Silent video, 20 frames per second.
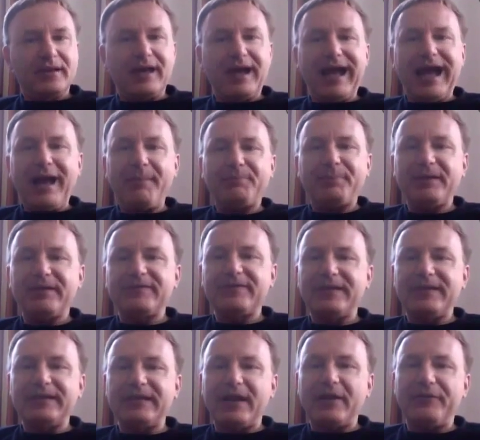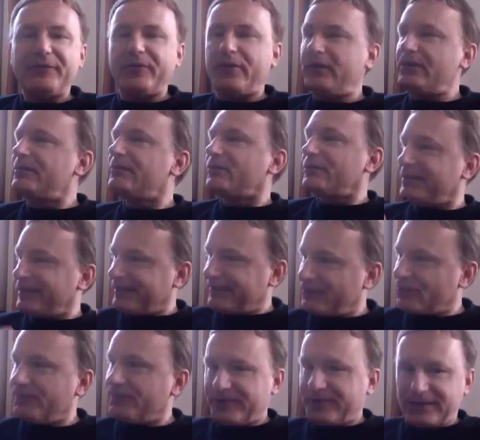Ja, abgesehen davon, und
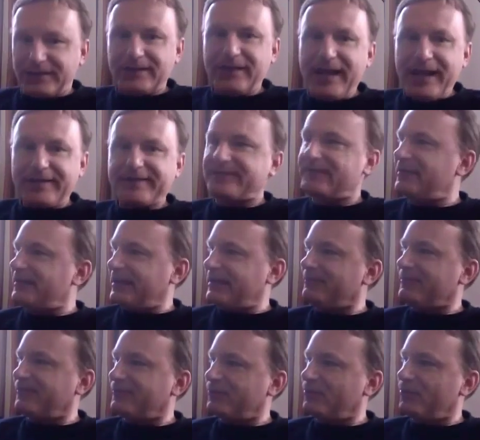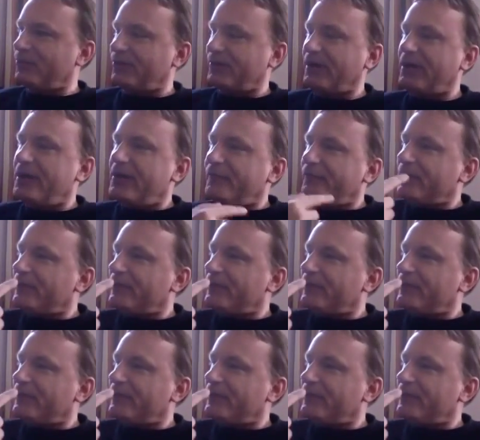jetzt kommt ja die nächste Lebenslüge,